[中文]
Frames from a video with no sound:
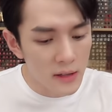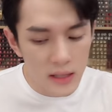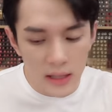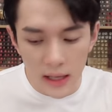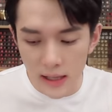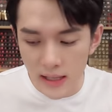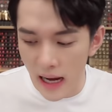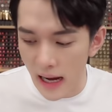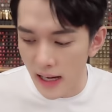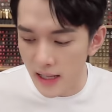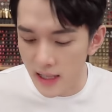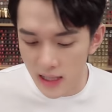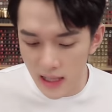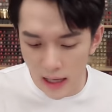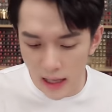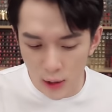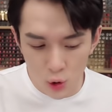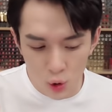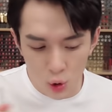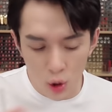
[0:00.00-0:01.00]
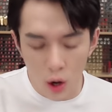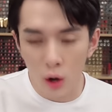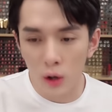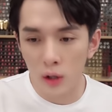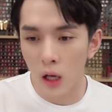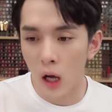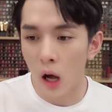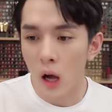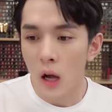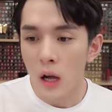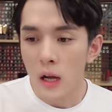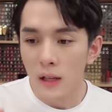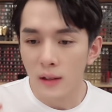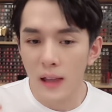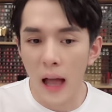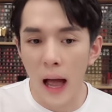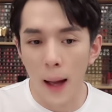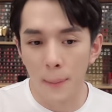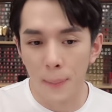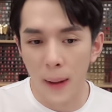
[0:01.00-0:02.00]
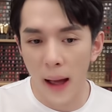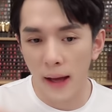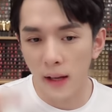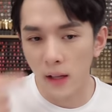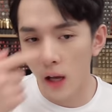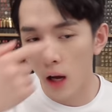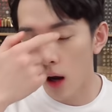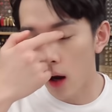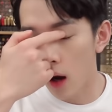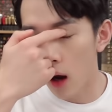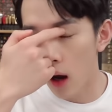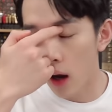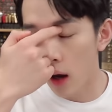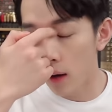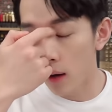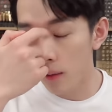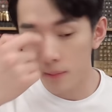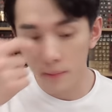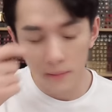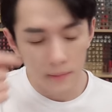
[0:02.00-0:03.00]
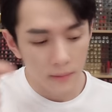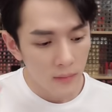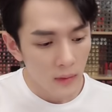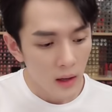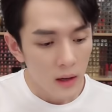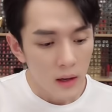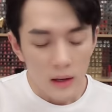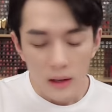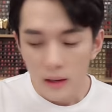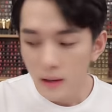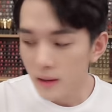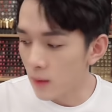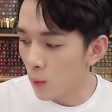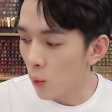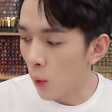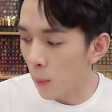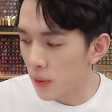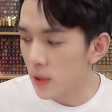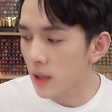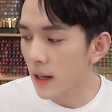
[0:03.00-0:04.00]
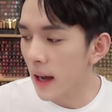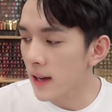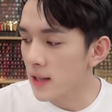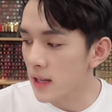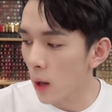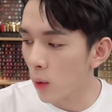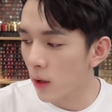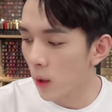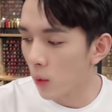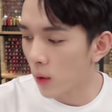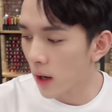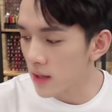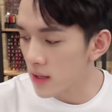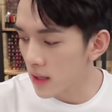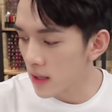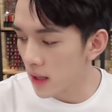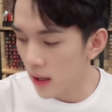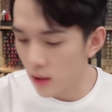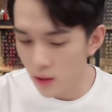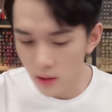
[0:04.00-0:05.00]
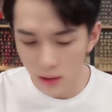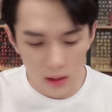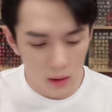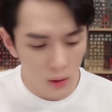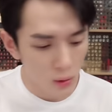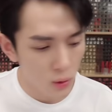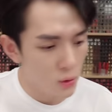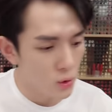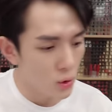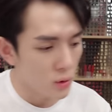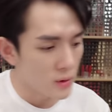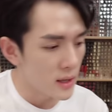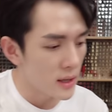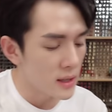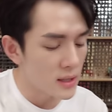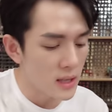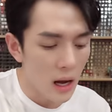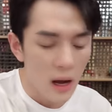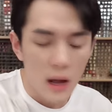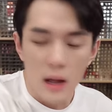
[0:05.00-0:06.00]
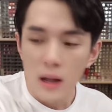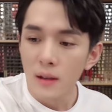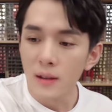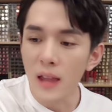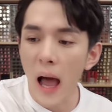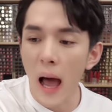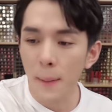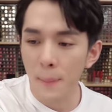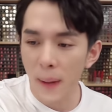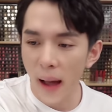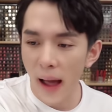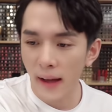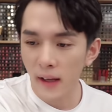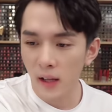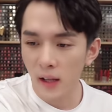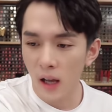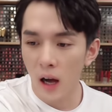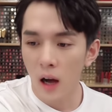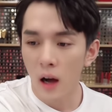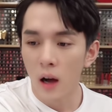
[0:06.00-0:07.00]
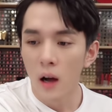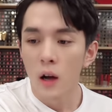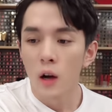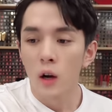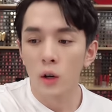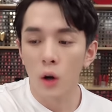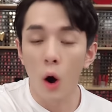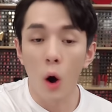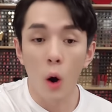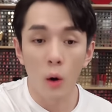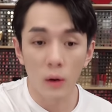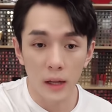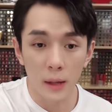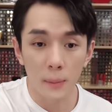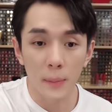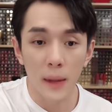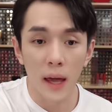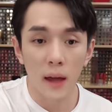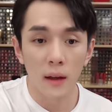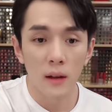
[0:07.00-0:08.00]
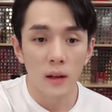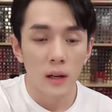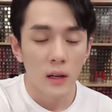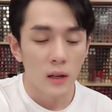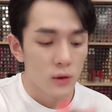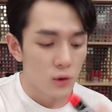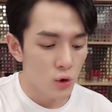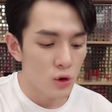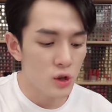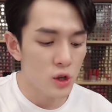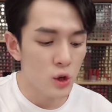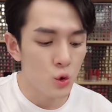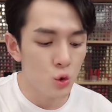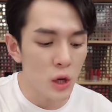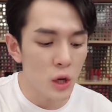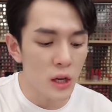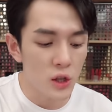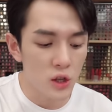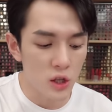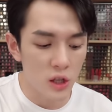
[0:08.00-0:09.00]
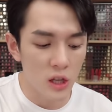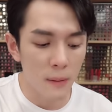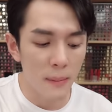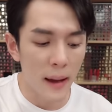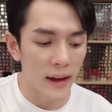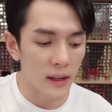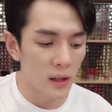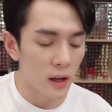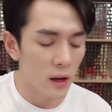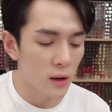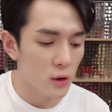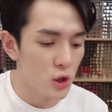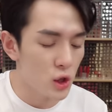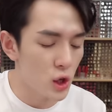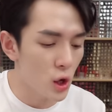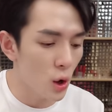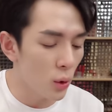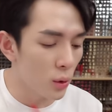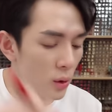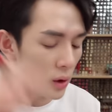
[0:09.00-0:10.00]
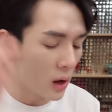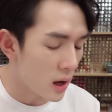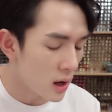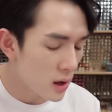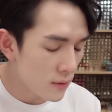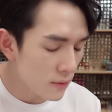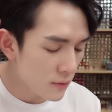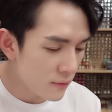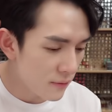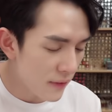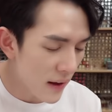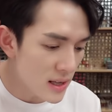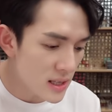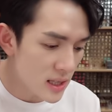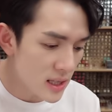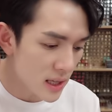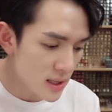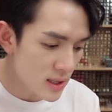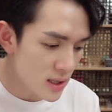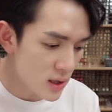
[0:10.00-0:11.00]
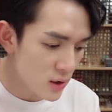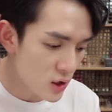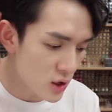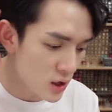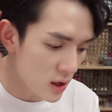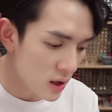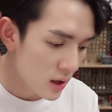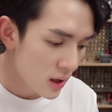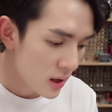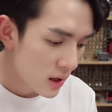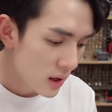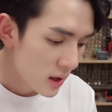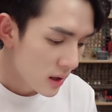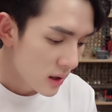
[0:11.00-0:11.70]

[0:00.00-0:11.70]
今天佳琪在所有的大牌的呃，看一下不能看一下，我不是看一下，我要我要自己来那个总结一下，大牌的口红里面就是最值得买的秋呃番茄色是，